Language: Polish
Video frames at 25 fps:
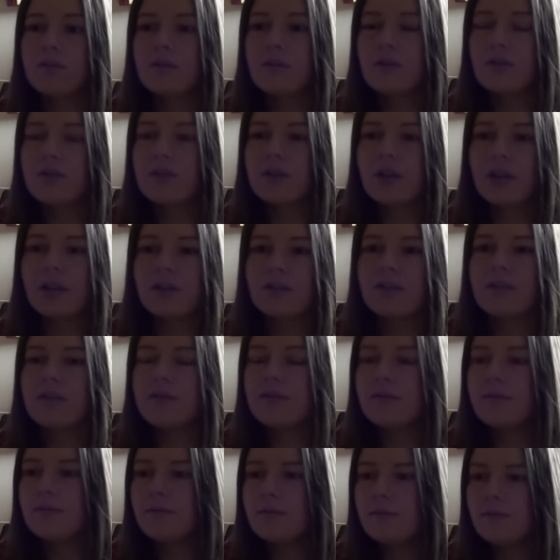
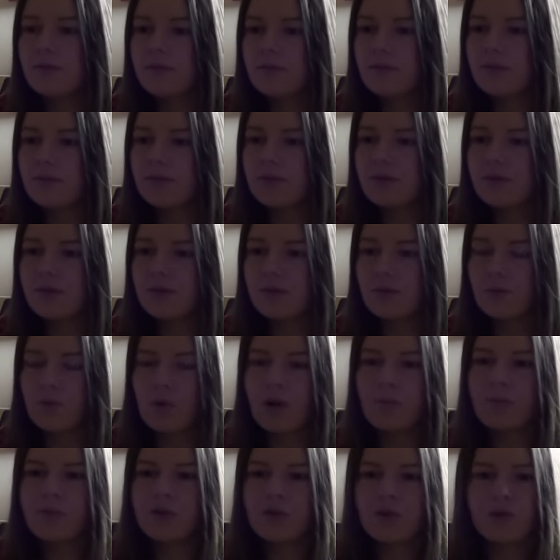rozdarty,
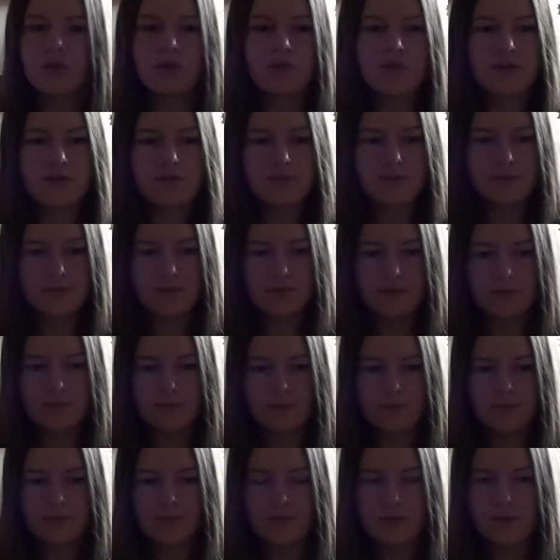stłamszony,
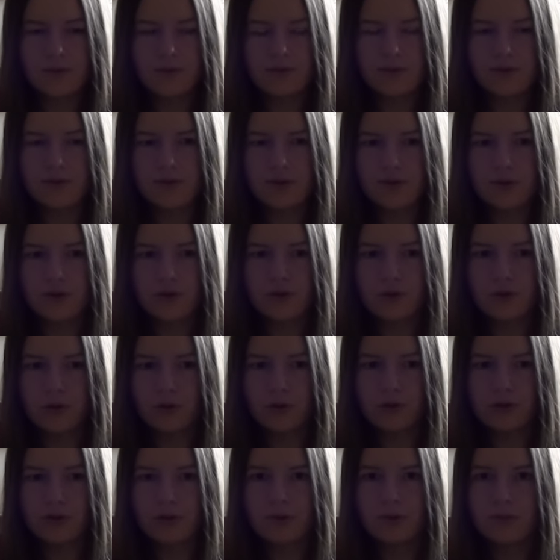
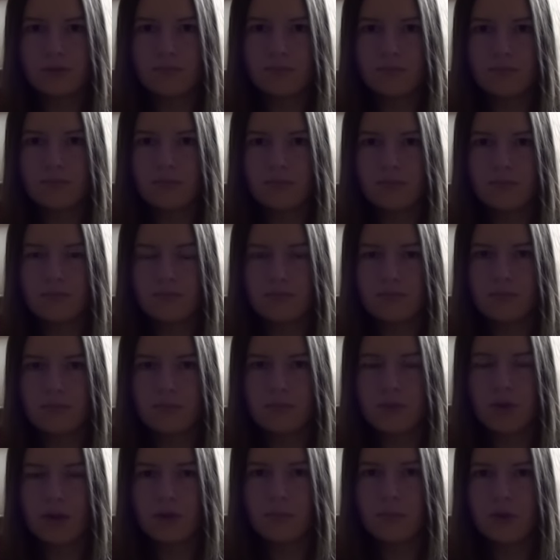zniszczony
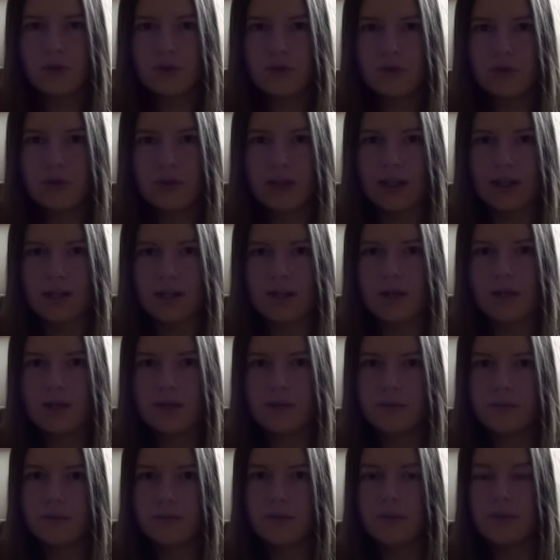
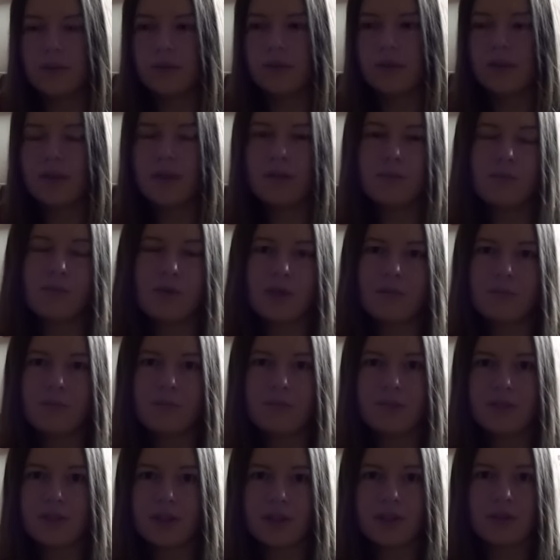emocjonalnie, ona nie
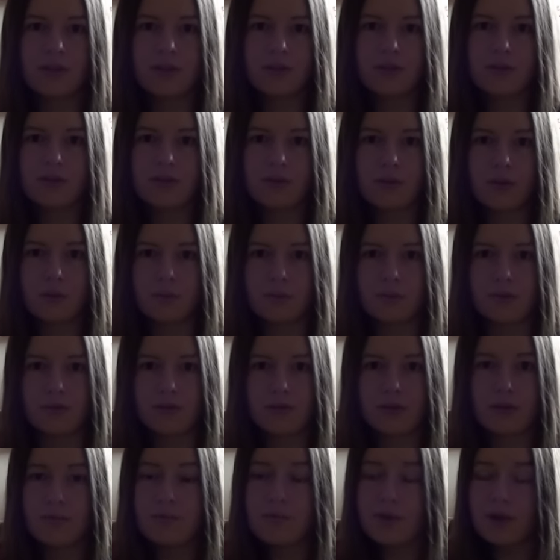byłaby w stanie tego
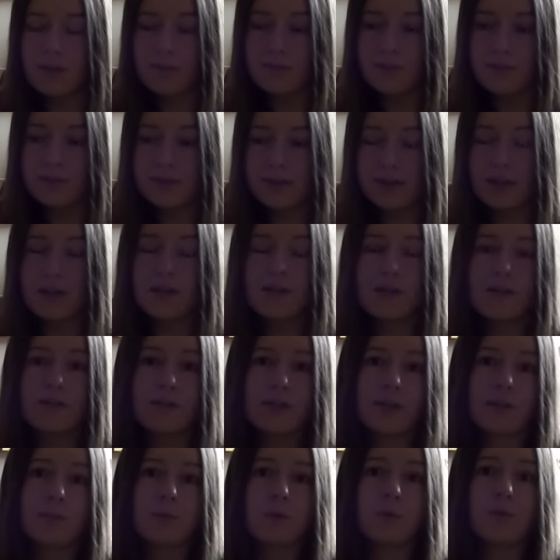zrobić. Nie byłaby w stanie go
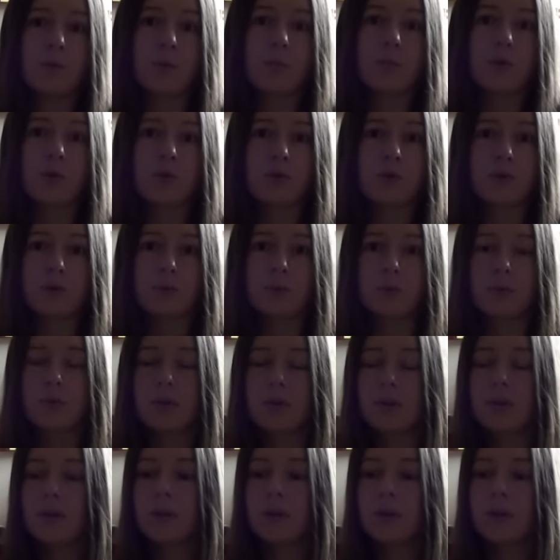zabić po prostu.